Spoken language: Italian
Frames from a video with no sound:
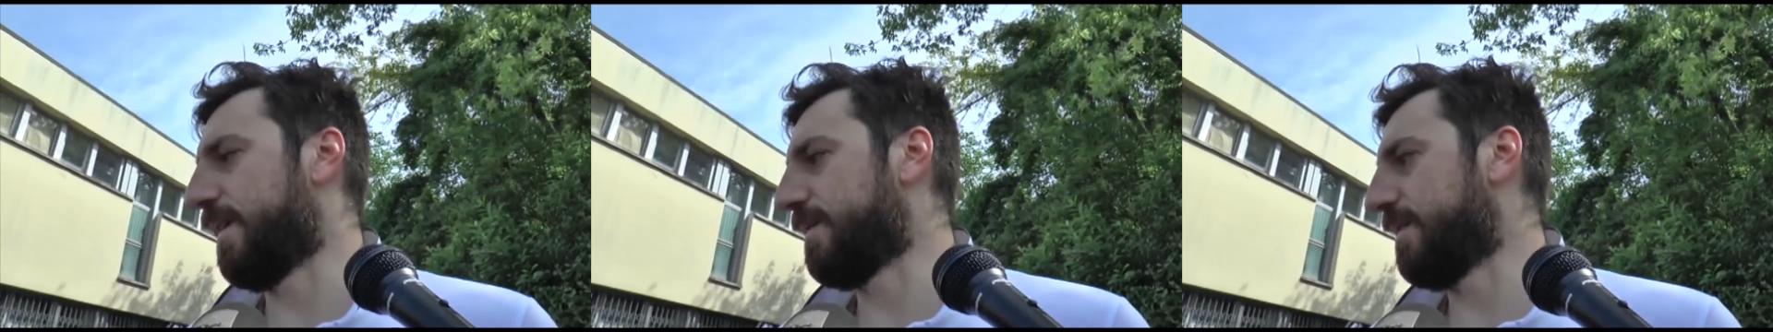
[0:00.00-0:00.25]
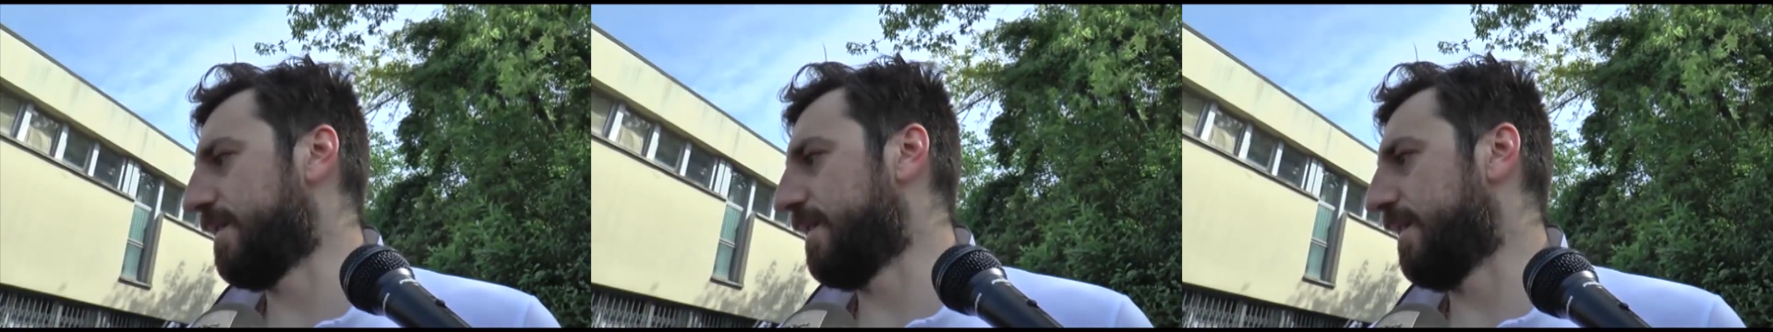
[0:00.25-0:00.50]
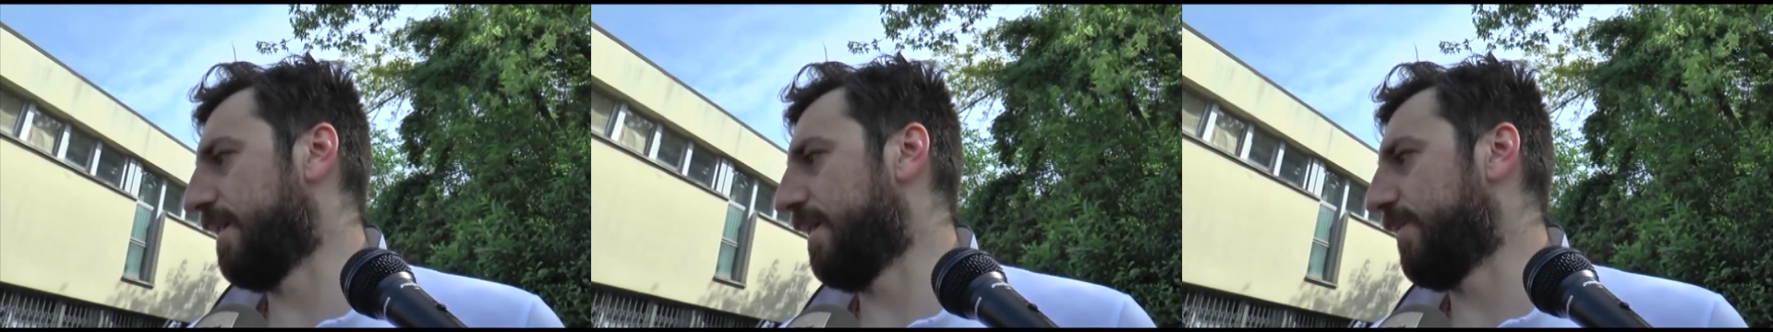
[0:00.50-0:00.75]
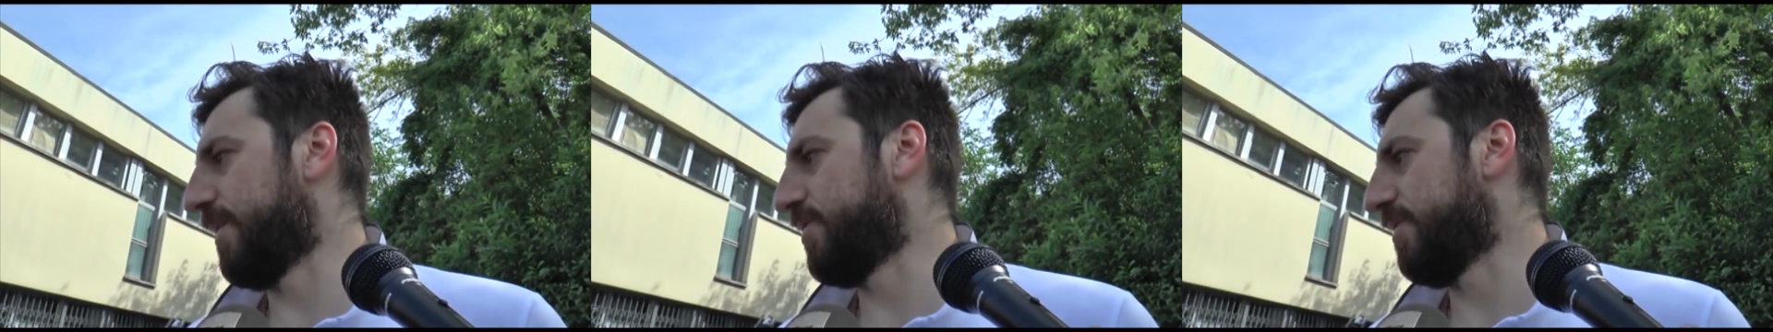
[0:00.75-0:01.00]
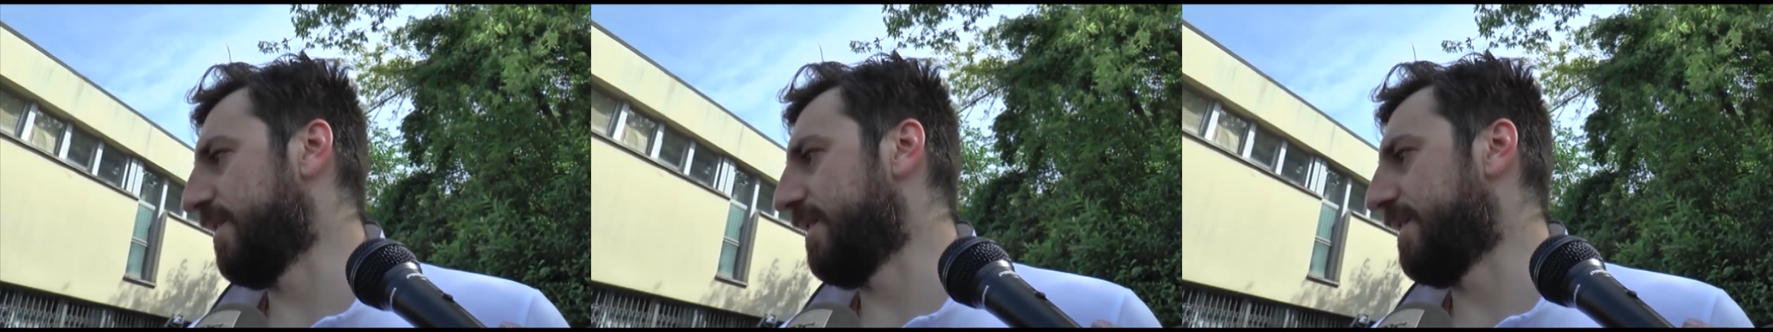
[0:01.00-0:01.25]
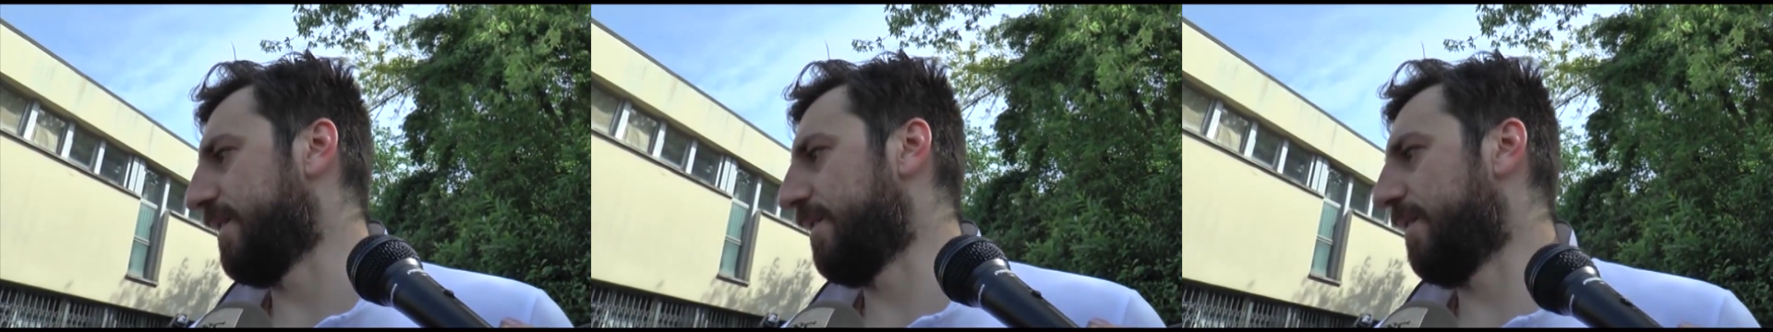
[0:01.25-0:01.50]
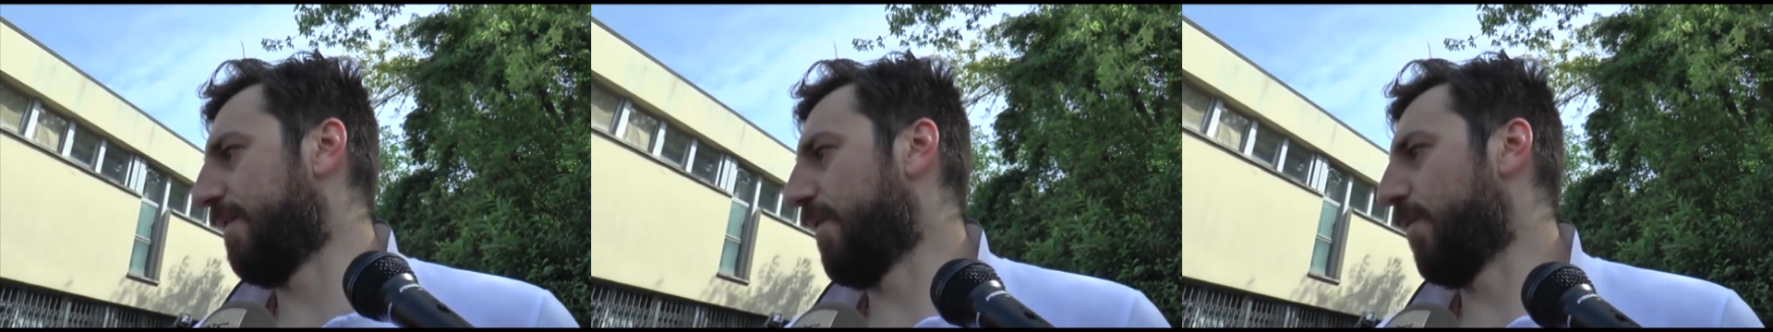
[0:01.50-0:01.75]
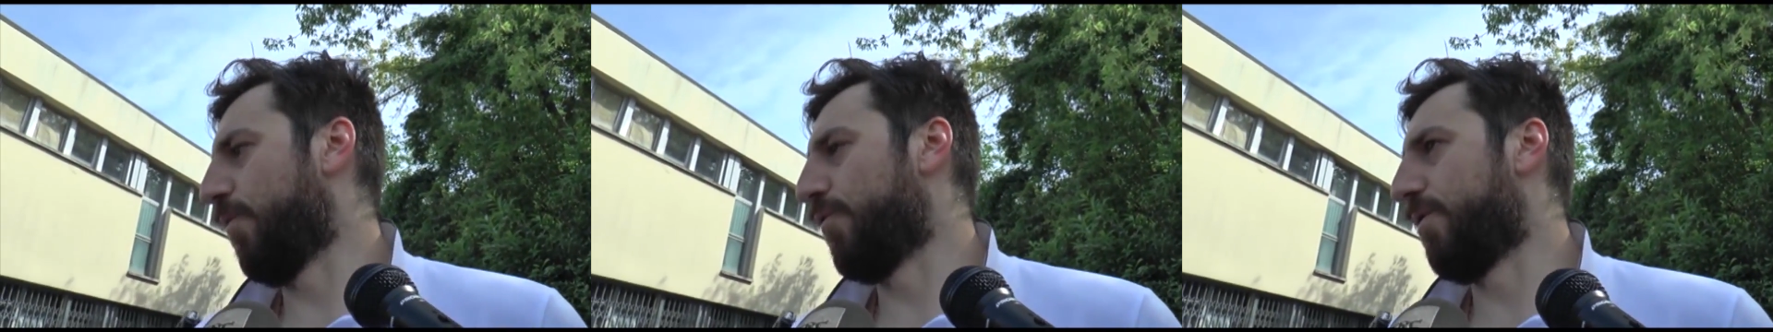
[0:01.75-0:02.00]
nella serie precedente,
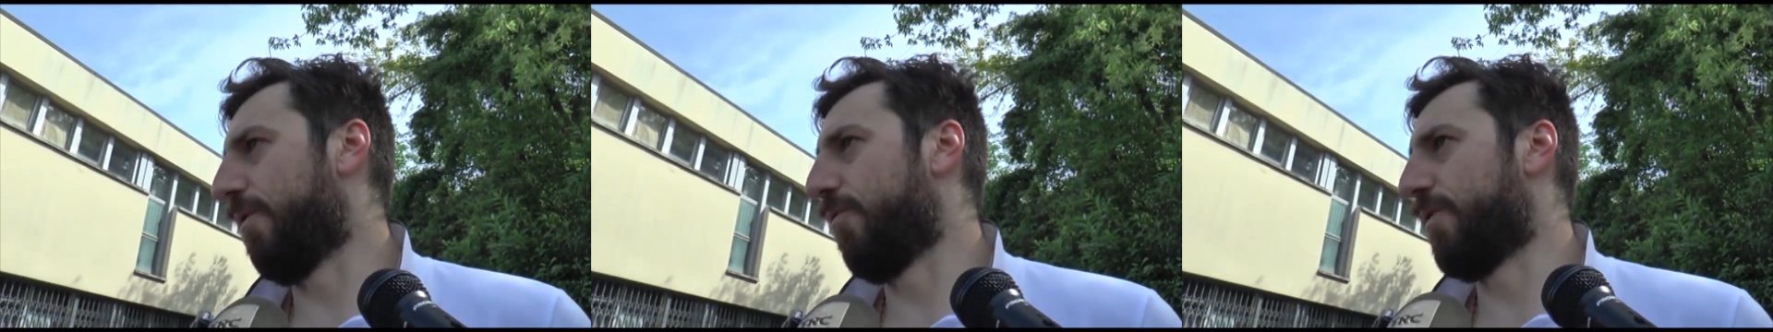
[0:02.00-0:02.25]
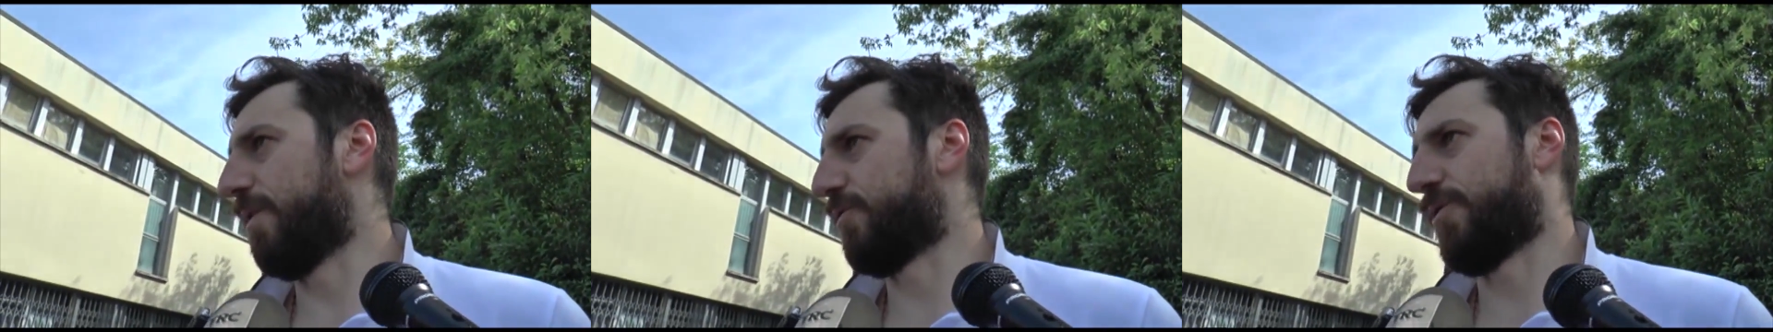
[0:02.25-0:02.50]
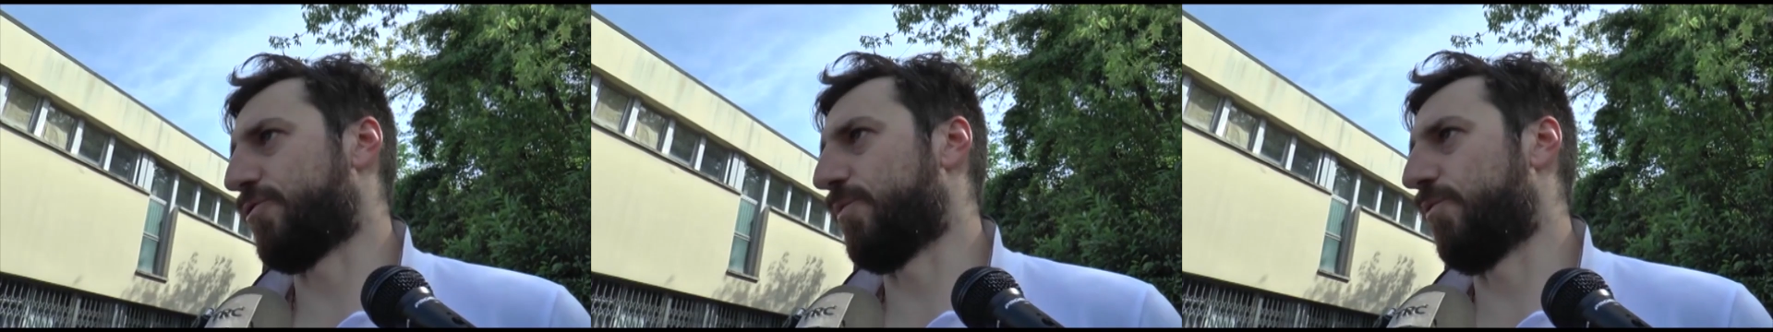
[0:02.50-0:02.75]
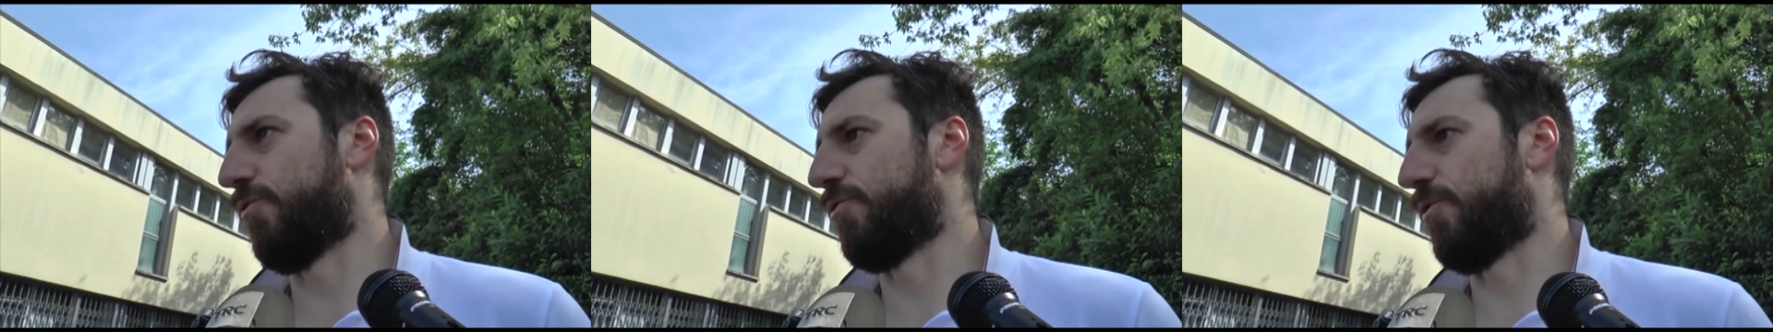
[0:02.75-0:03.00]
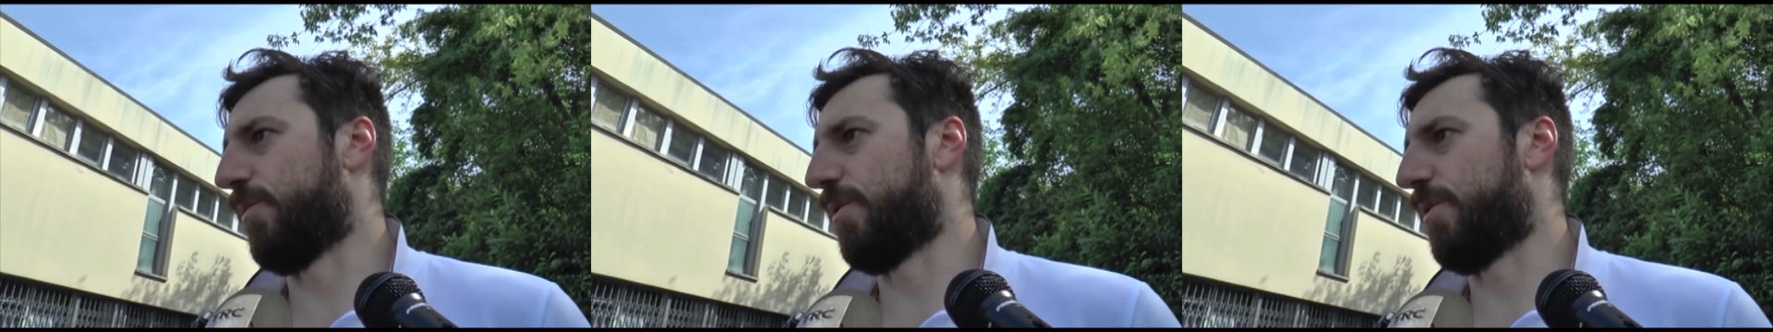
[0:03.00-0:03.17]
eravamo 1-1 allo stesso punto,